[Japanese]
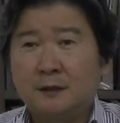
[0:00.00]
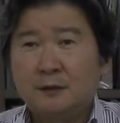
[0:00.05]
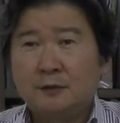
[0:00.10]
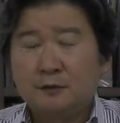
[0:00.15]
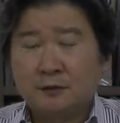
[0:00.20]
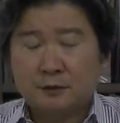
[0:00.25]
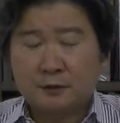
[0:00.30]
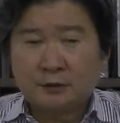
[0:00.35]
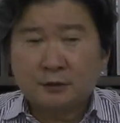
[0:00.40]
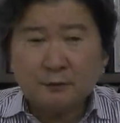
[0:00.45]

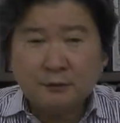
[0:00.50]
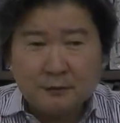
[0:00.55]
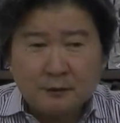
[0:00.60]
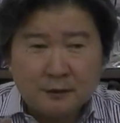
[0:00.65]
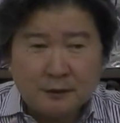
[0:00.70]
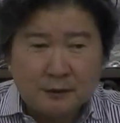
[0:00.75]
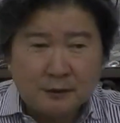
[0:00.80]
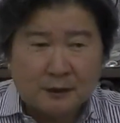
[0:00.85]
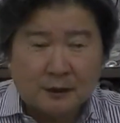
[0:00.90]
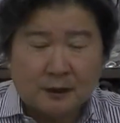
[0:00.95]
要するに修
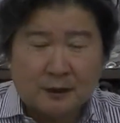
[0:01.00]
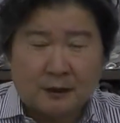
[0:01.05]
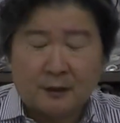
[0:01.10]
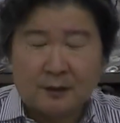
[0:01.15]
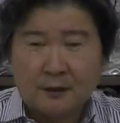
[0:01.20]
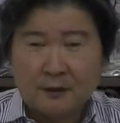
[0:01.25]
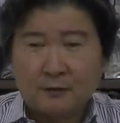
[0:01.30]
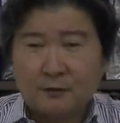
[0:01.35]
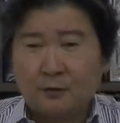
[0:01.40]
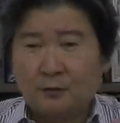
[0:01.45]
理
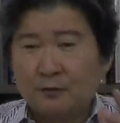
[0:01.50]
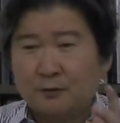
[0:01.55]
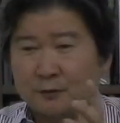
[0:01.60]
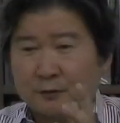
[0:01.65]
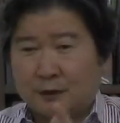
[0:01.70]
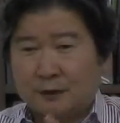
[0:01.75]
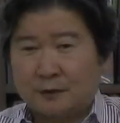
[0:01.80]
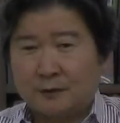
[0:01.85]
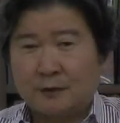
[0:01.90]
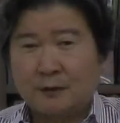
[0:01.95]
がどうこう
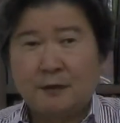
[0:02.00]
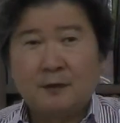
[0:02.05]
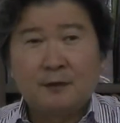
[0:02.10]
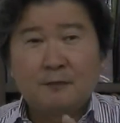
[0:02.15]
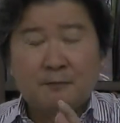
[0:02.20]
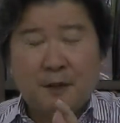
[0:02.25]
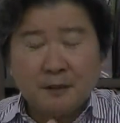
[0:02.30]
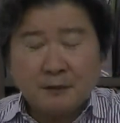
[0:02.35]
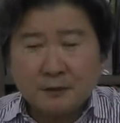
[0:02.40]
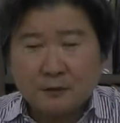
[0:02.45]
じゃない、
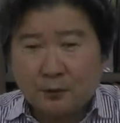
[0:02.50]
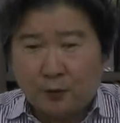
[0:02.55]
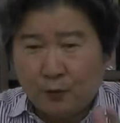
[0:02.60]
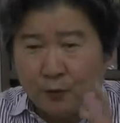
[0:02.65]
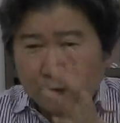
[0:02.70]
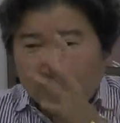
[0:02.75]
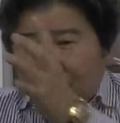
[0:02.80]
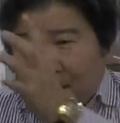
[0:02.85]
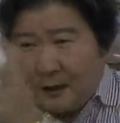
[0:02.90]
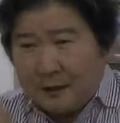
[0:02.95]
まず
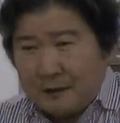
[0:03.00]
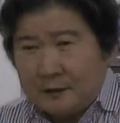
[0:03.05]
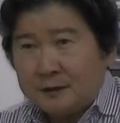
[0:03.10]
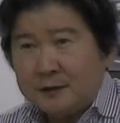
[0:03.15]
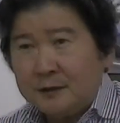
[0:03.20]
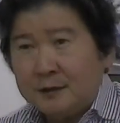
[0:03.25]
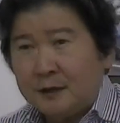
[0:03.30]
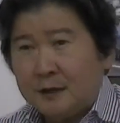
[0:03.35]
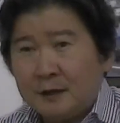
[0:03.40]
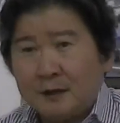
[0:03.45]
交換し
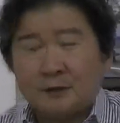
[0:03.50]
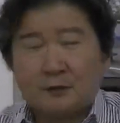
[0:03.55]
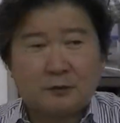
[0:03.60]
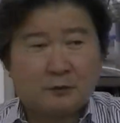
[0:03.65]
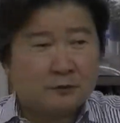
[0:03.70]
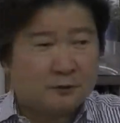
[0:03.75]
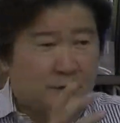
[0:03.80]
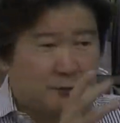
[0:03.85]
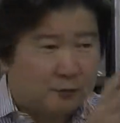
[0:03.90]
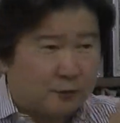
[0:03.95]
てから
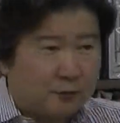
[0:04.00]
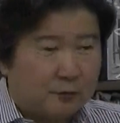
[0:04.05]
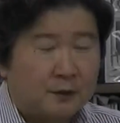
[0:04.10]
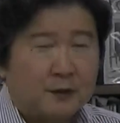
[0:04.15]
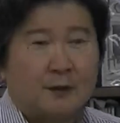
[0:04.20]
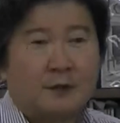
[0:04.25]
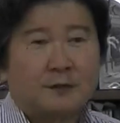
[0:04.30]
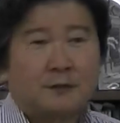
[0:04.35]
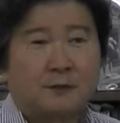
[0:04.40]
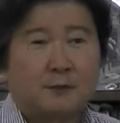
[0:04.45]
修理をお
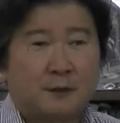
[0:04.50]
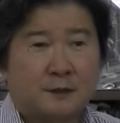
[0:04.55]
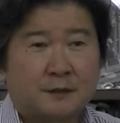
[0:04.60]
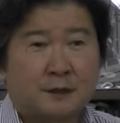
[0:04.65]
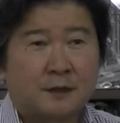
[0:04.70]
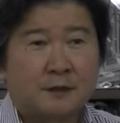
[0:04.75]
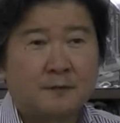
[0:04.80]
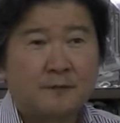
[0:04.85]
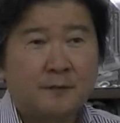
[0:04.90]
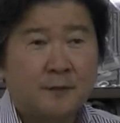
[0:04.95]
願いしてるわけ
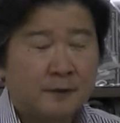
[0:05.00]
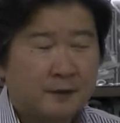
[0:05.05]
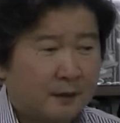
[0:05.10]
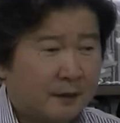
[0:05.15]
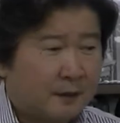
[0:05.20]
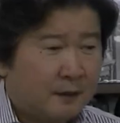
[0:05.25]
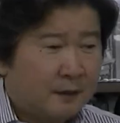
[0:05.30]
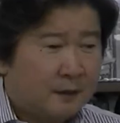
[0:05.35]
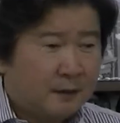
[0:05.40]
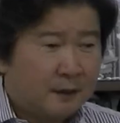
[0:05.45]
じゃん。だ
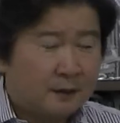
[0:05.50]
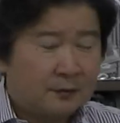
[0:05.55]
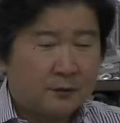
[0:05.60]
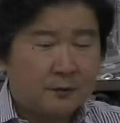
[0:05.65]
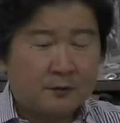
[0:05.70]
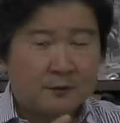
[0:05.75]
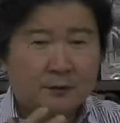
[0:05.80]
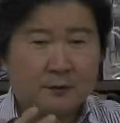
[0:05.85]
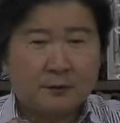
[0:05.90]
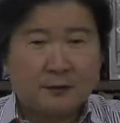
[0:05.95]
から、あ
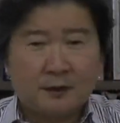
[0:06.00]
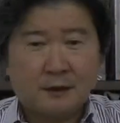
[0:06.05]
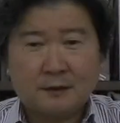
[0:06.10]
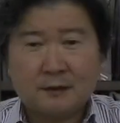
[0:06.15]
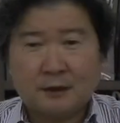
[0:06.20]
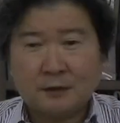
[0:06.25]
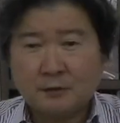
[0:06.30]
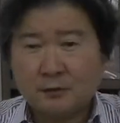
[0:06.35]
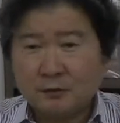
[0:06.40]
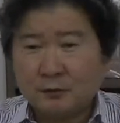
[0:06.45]
のーね、
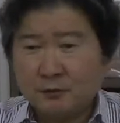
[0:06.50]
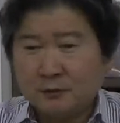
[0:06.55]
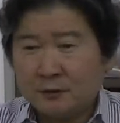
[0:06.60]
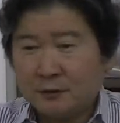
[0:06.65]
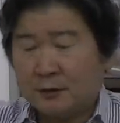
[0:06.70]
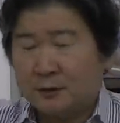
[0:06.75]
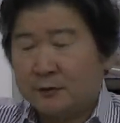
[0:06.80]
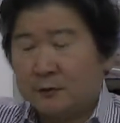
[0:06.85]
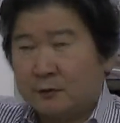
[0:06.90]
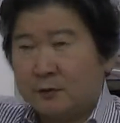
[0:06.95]
多少その時
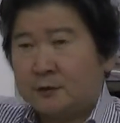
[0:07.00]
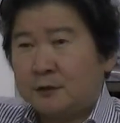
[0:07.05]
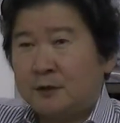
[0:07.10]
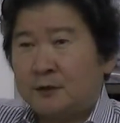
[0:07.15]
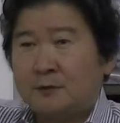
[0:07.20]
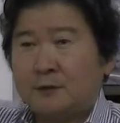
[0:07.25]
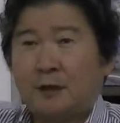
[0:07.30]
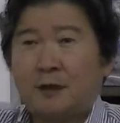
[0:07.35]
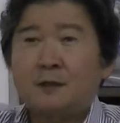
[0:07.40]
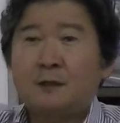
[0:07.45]
は能力性
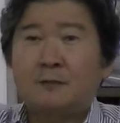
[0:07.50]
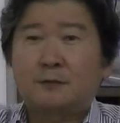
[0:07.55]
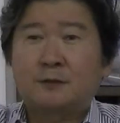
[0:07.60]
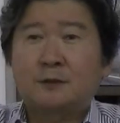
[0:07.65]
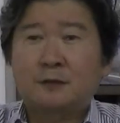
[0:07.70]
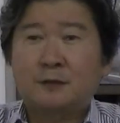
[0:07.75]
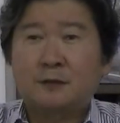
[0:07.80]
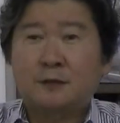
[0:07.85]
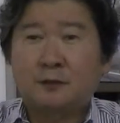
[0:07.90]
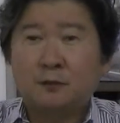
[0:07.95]
能下がるかもし
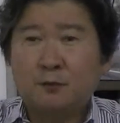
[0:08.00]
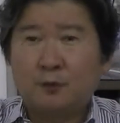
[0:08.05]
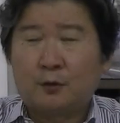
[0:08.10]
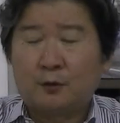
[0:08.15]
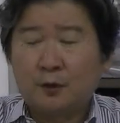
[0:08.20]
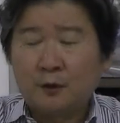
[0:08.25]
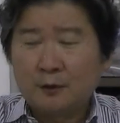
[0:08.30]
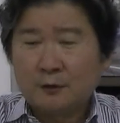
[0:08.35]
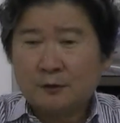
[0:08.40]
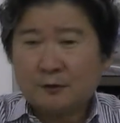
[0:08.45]
れないけど
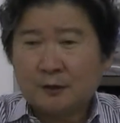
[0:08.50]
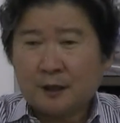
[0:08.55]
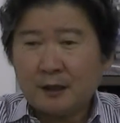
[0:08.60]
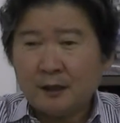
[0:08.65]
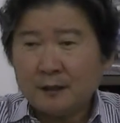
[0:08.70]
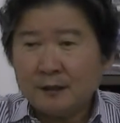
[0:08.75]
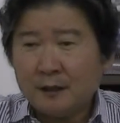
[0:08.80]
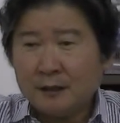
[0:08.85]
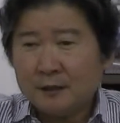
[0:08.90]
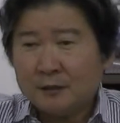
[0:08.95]
も
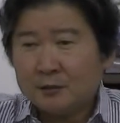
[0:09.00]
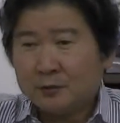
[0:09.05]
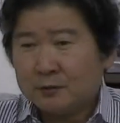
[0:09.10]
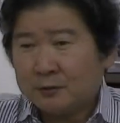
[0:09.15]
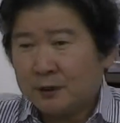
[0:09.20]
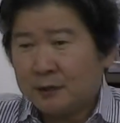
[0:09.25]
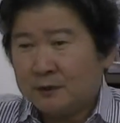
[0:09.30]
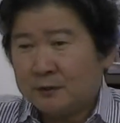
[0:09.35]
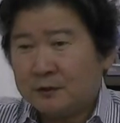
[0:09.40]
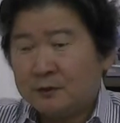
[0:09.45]
使えない状
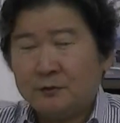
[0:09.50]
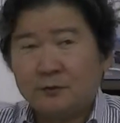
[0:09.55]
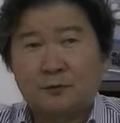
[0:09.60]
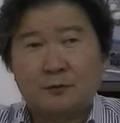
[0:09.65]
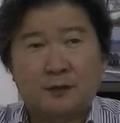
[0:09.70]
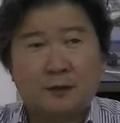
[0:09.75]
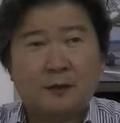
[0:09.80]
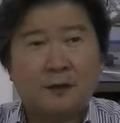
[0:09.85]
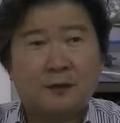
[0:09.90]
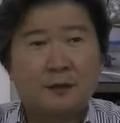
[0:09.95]
態っていうの
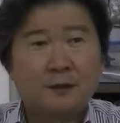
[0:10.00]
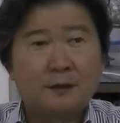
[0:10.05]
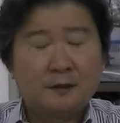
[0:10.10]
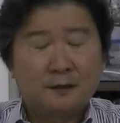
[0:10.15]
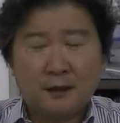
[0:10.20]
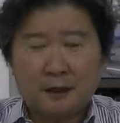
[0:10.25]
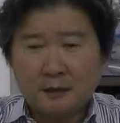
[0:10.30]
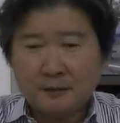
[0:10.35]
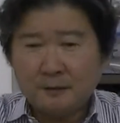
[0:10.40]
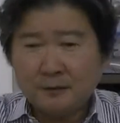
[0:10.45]
をね
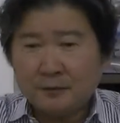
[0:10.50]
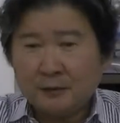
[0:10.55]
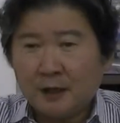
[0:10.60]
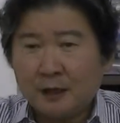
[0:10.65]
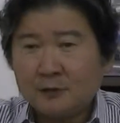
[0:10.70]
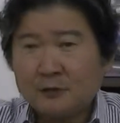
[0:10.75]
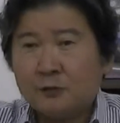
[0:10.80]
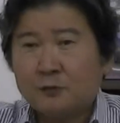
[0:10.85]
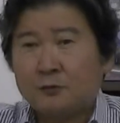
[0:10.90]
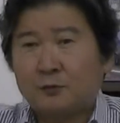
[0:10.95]
なるべく
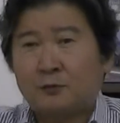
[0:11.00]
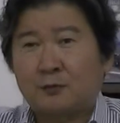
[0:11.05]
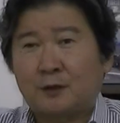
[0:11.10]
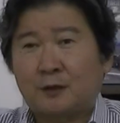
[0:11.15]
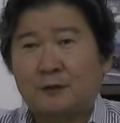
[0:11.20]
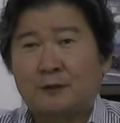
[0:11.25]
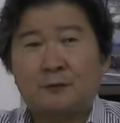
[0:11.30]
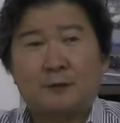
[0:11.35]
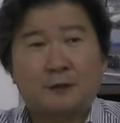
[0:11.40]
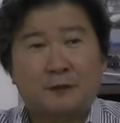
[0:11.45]
なくそうってことを
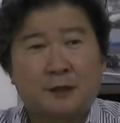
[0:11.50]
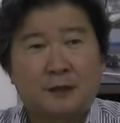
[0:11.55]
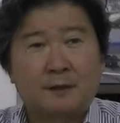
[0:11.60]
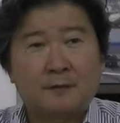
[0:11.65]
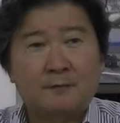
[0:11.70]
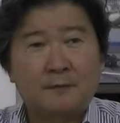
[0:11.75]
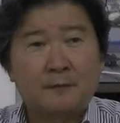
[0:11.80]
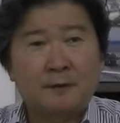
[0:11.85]
やってるわけじゃん。